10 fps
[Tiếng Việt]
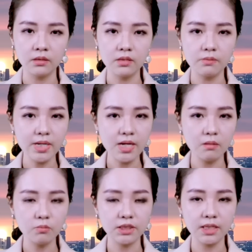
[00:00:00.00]
Được biết,
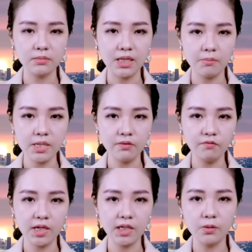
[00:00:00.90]
hơn một trăm tám mươi nhân
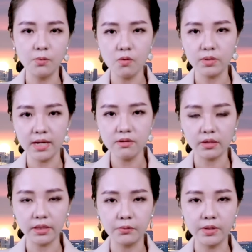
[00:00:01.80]
viên cứu hộ đã
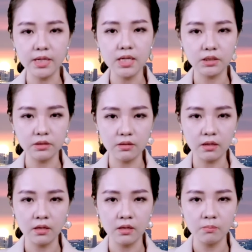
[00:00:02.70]
được điều đến hiện trường.
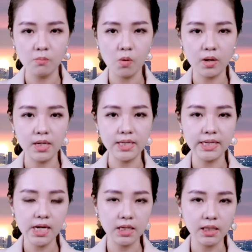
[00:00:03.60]
Bộ Quản lý
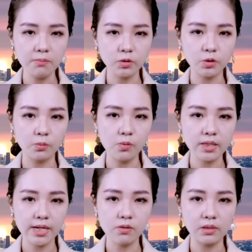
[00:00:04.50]
Khẩn cấp của Trung Quốc
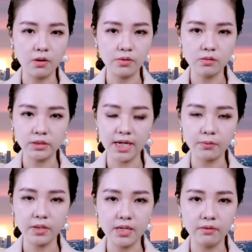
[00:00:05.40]
đã yêu cầu điều tra
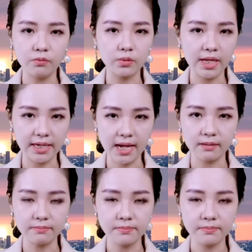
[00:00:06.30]
nguyên nhân vụ tai nạn.